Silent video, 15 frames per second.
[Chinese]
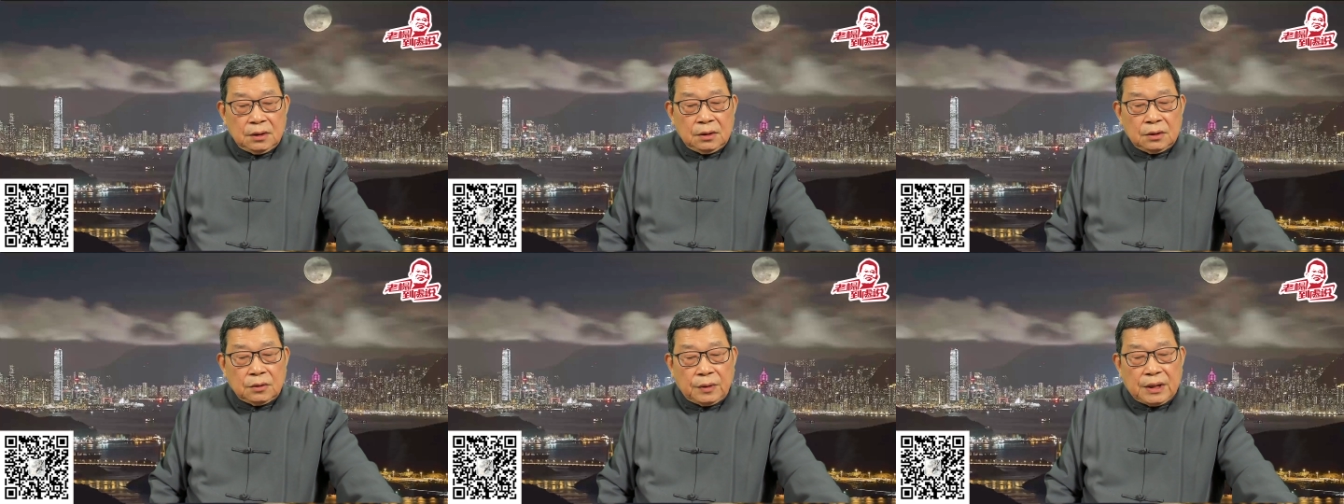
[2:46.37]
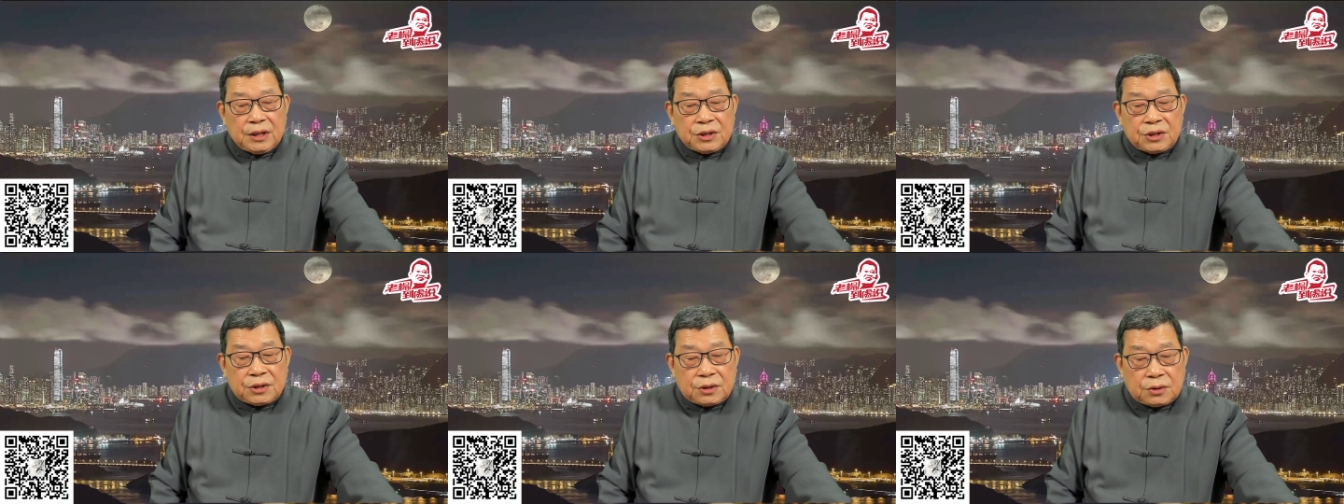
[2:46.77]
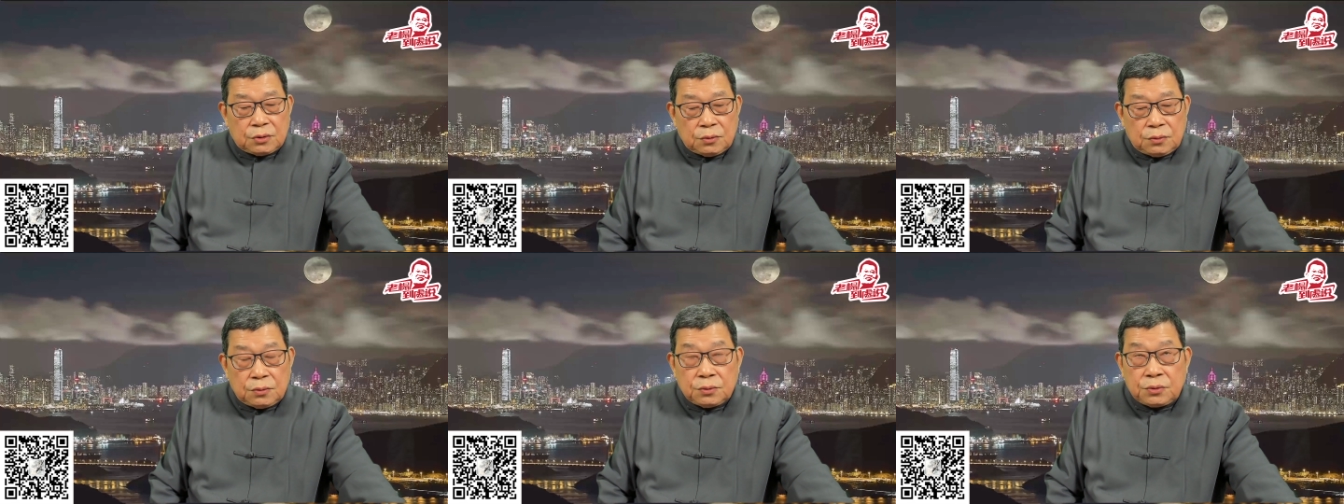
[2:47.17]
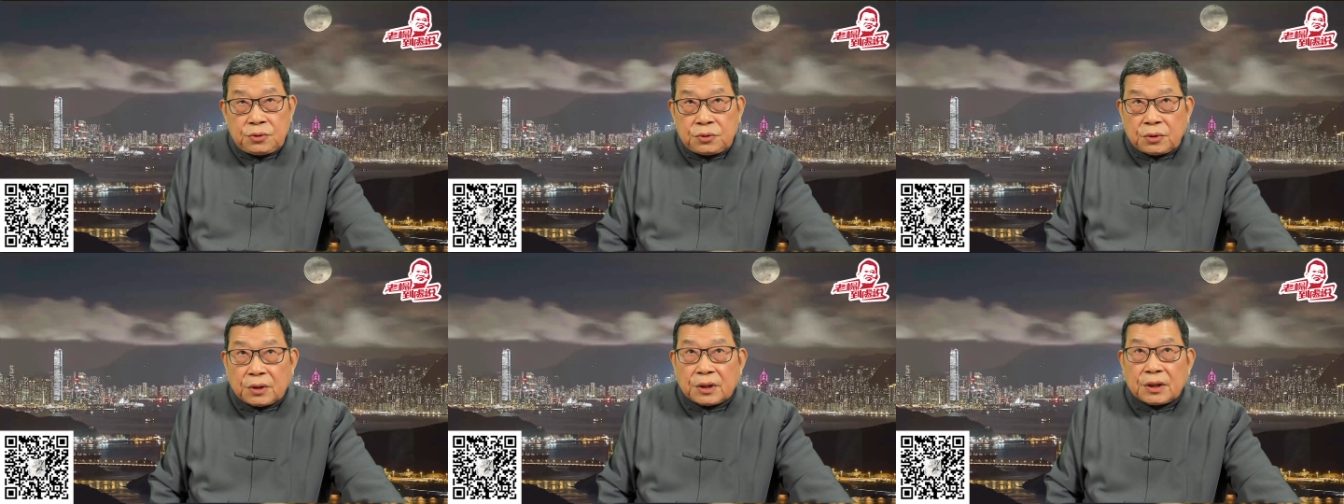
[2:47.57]
为输
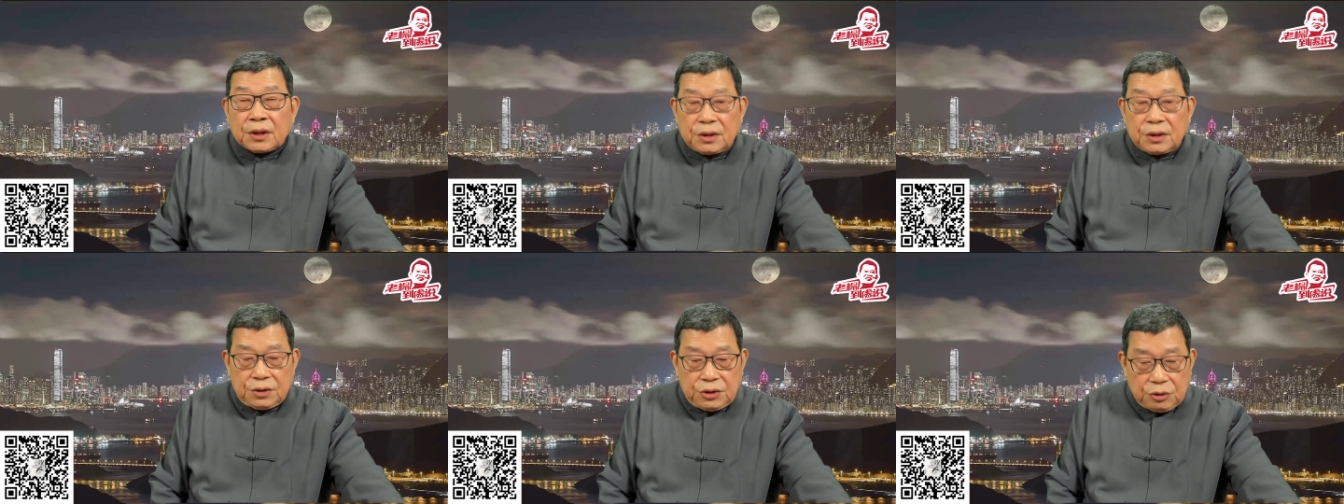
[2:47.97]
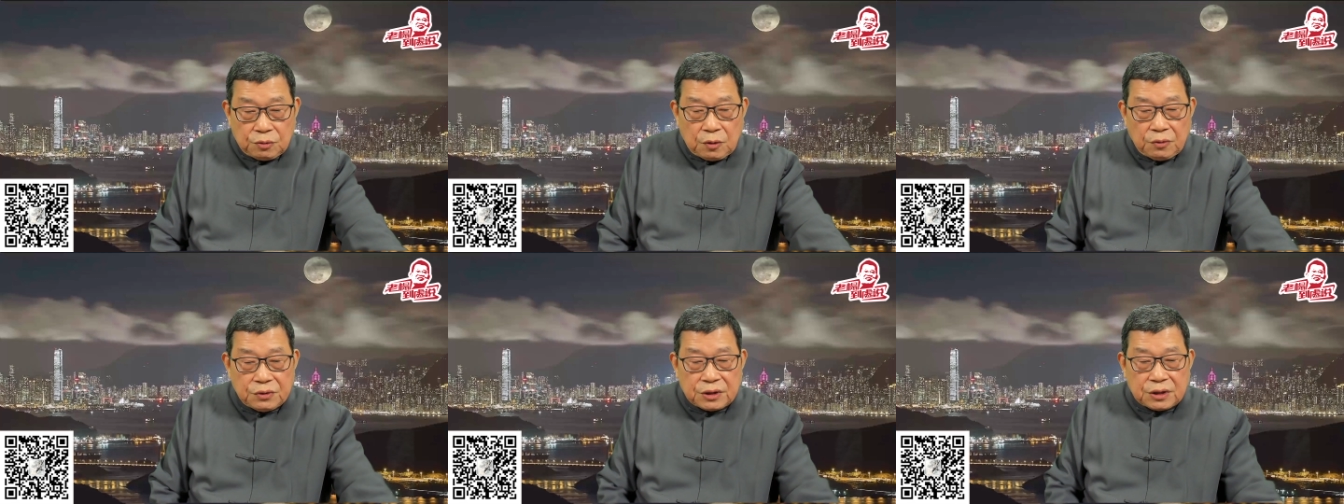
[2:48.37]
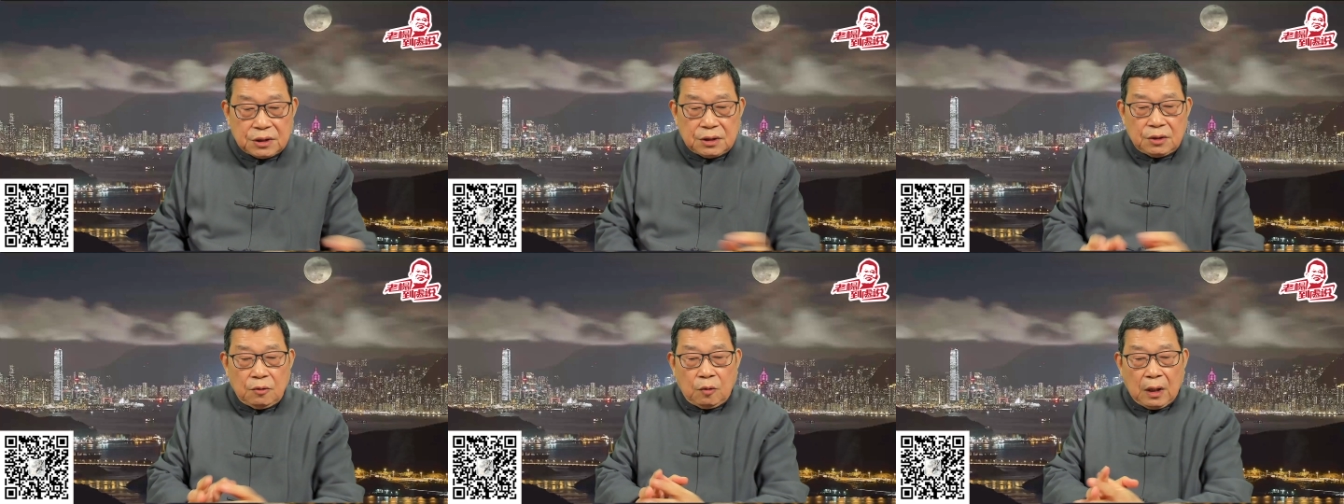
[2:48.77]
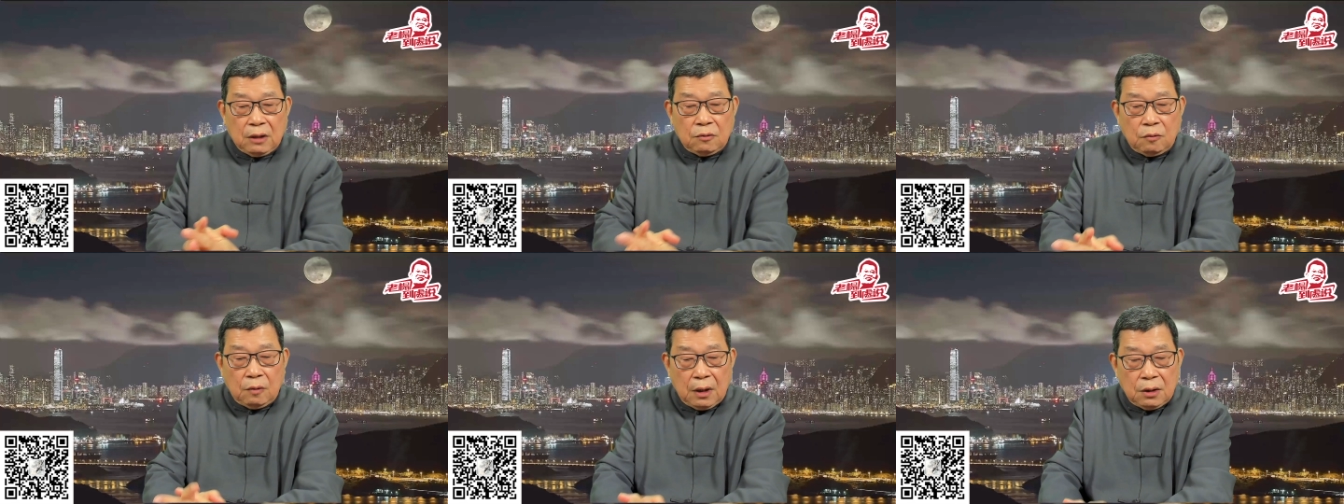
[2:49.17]
血。旧公司
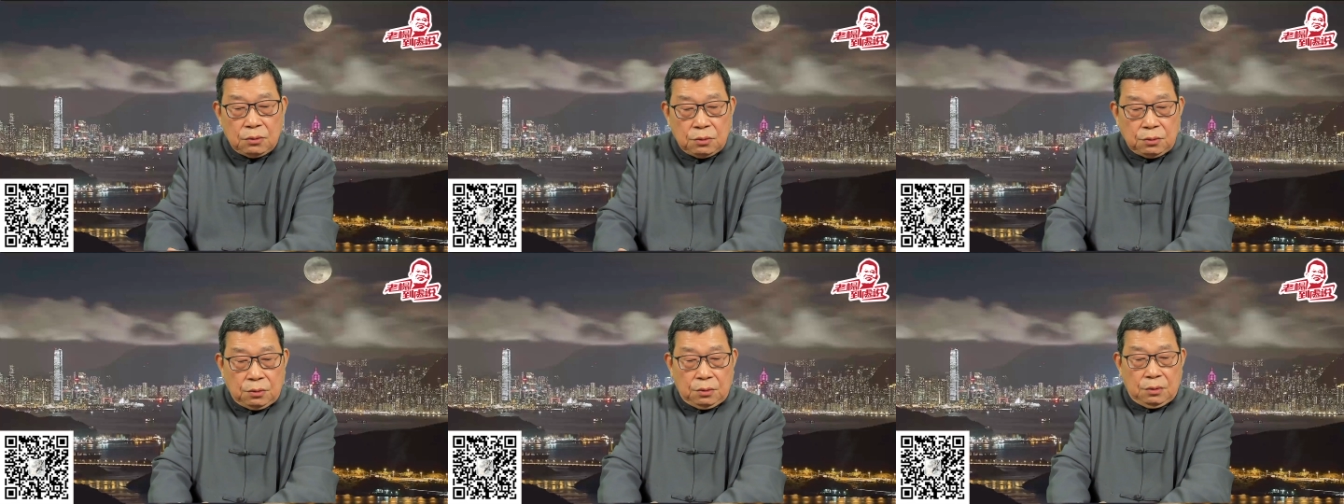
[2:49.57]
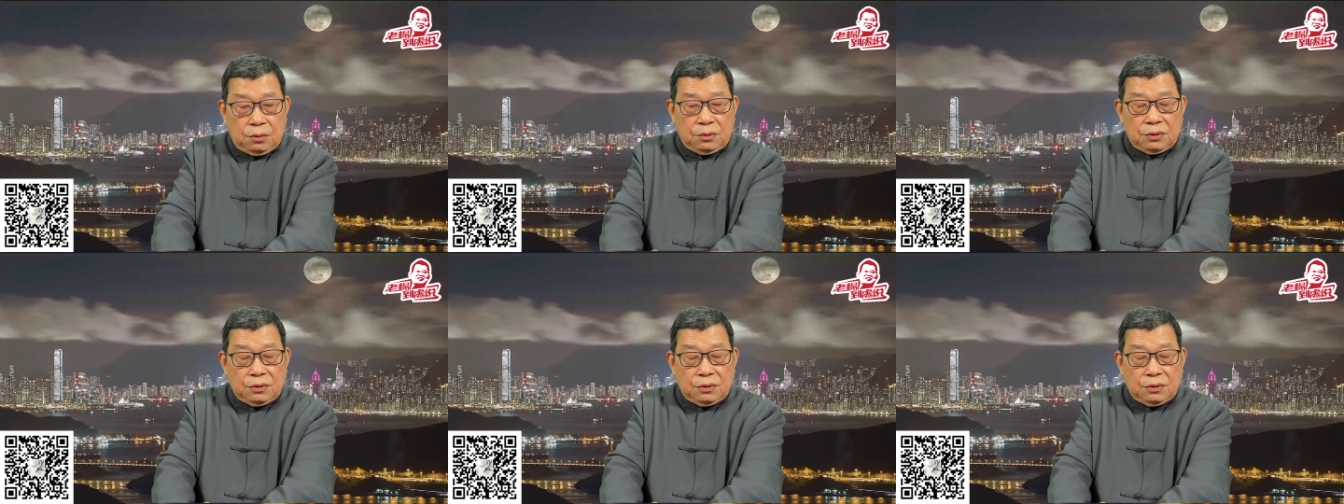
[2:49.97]
黄光裕